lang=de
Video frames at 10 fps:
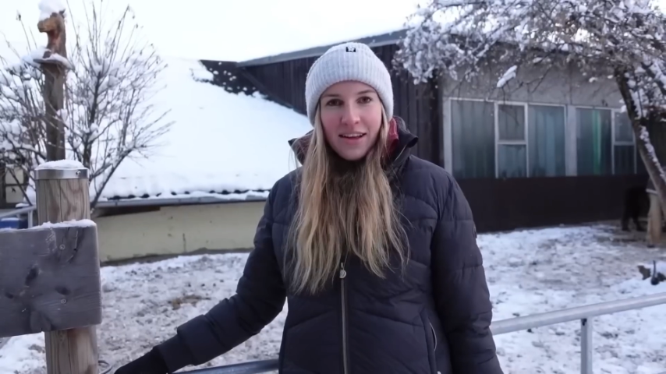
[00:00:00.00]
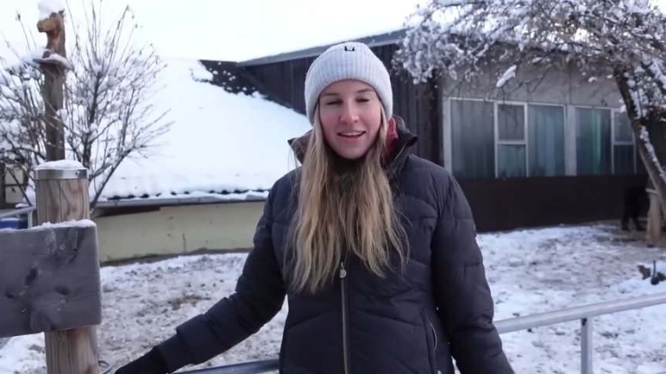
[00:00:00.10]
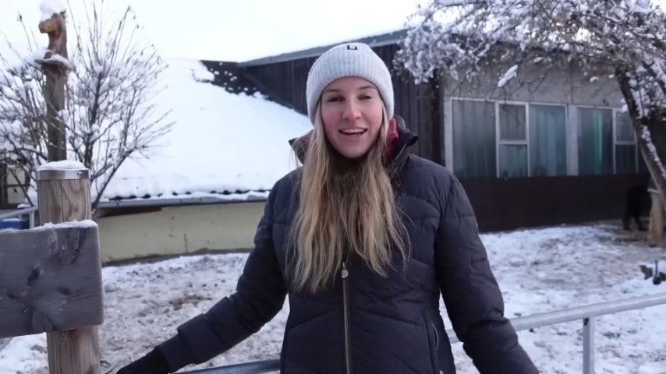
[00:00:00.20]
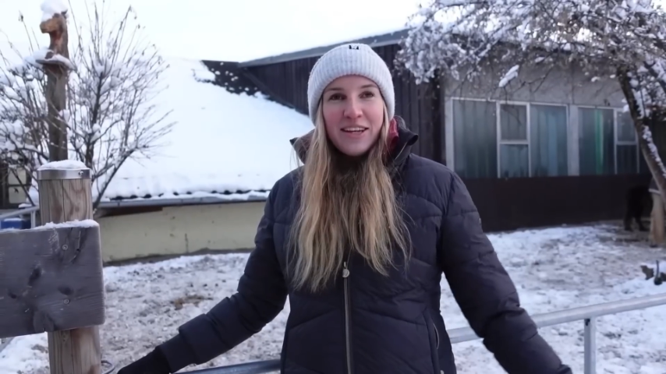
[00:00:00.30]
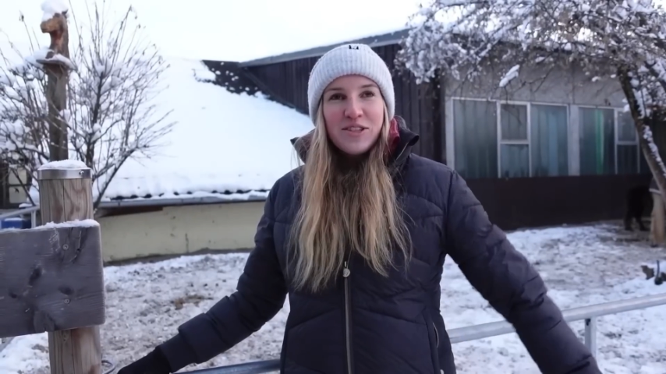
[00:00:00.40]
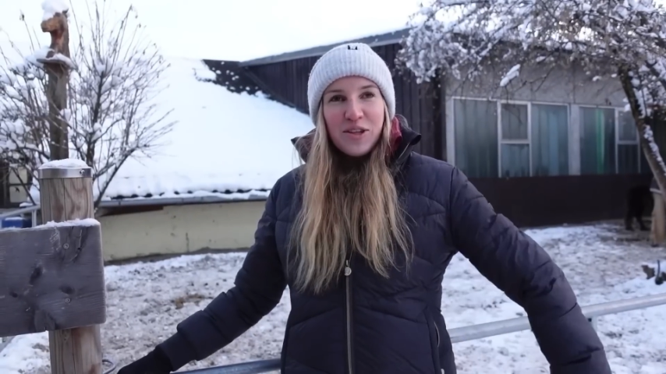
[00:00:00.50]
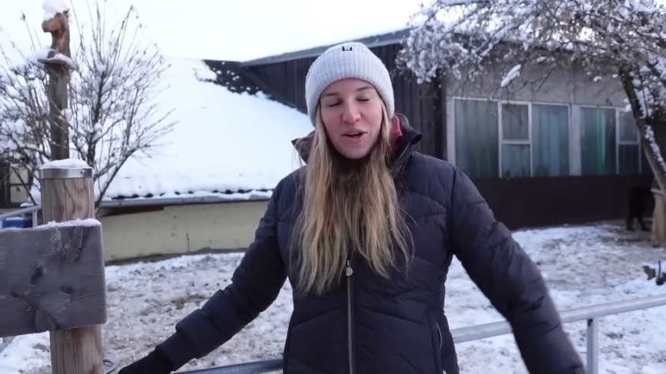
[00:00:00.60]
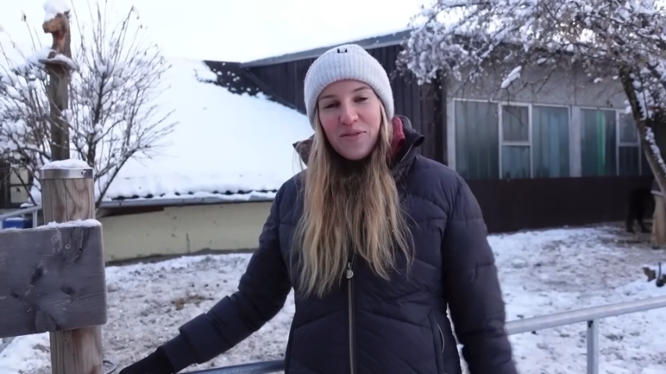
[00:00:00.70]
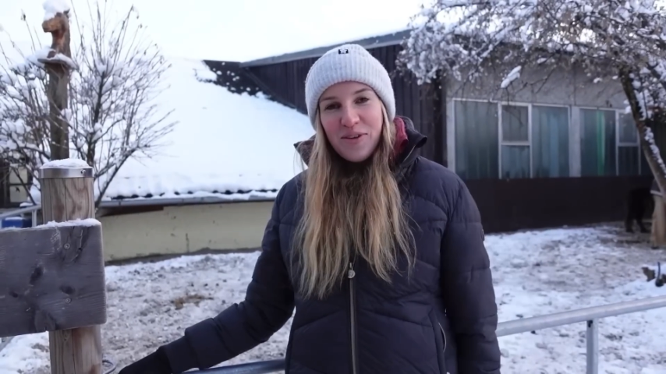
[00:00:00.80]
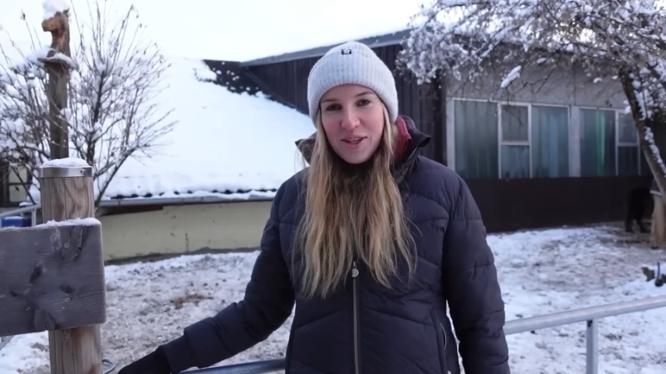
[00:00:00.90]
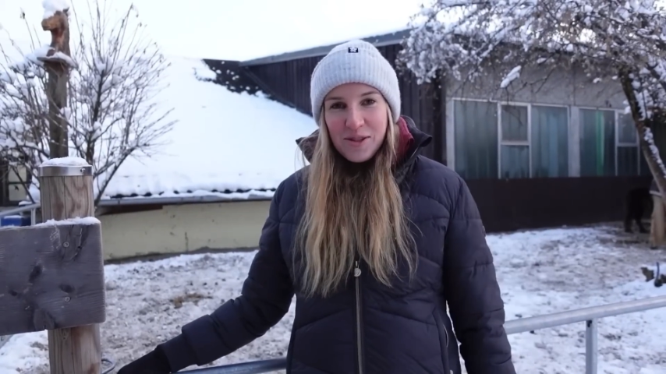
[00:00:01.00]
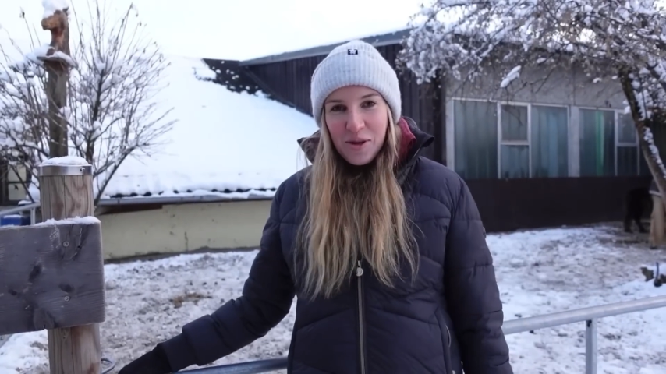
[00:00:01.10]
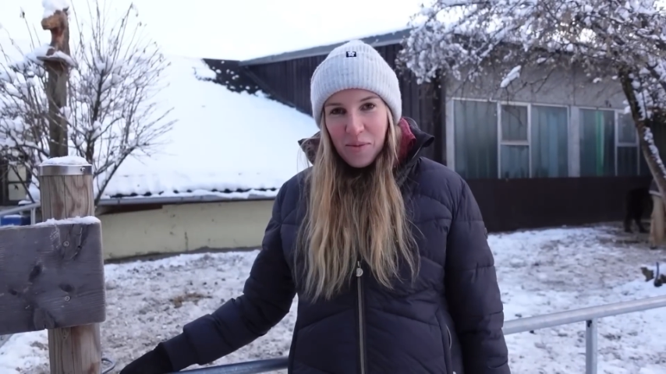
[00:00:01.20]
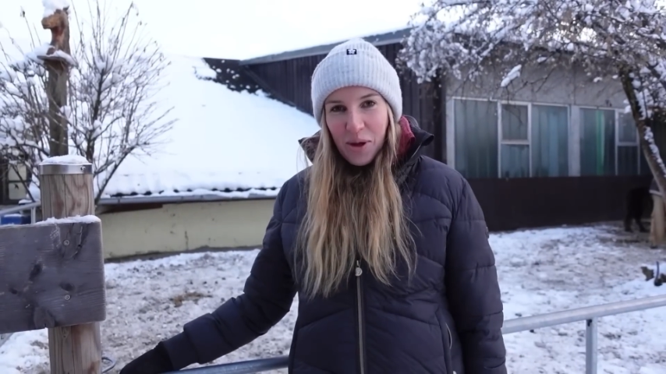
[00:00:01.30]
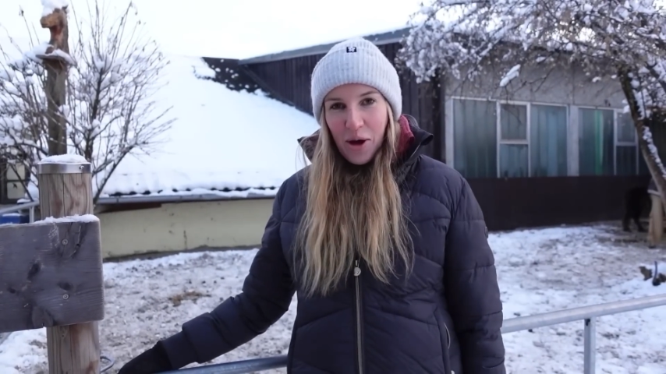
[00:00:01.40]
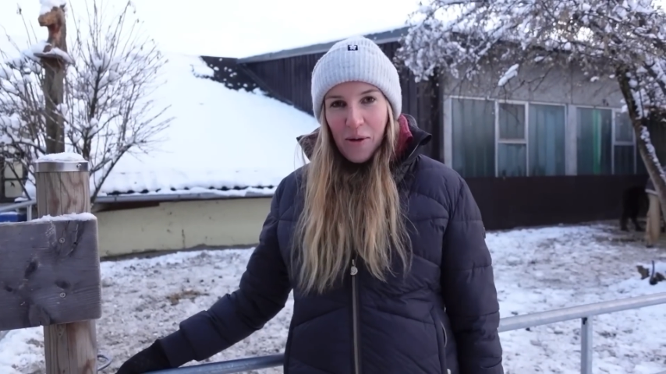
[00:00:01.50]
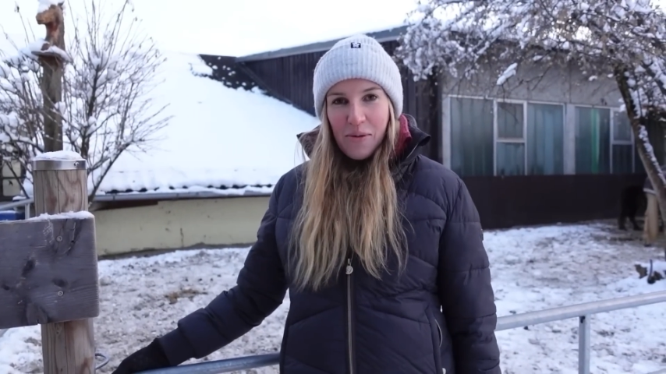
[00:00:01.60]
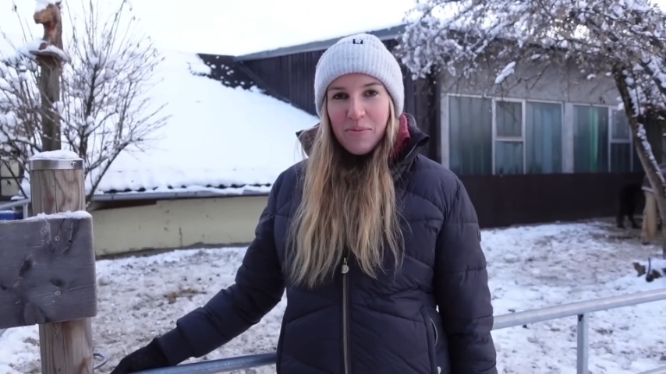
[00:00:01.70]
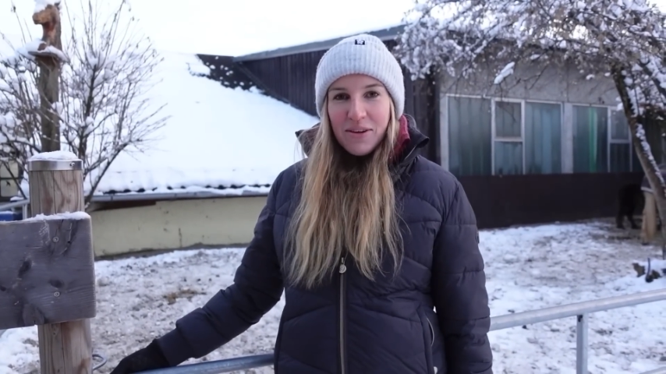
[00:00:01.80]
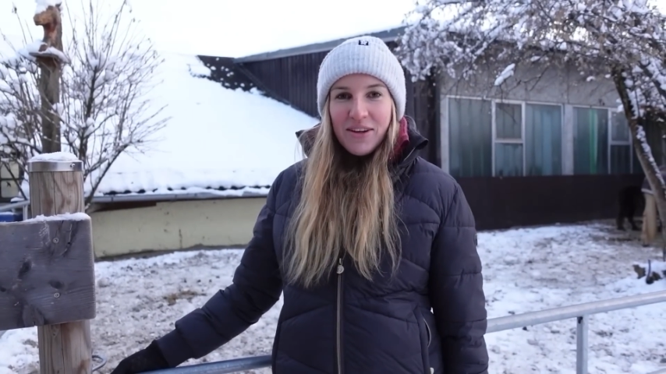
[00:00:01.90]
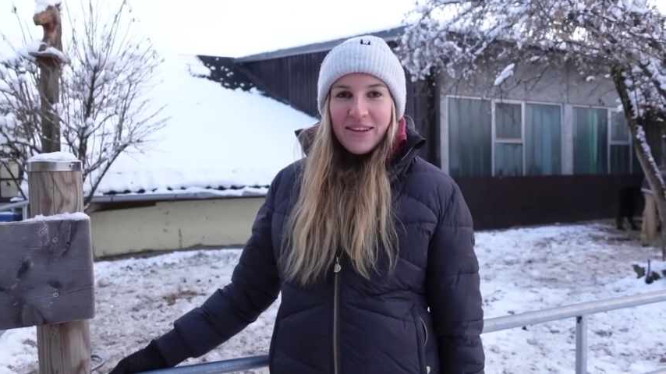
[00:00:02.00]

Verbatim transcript: Ja, die Story, wie ich zu ihm gekommen bin,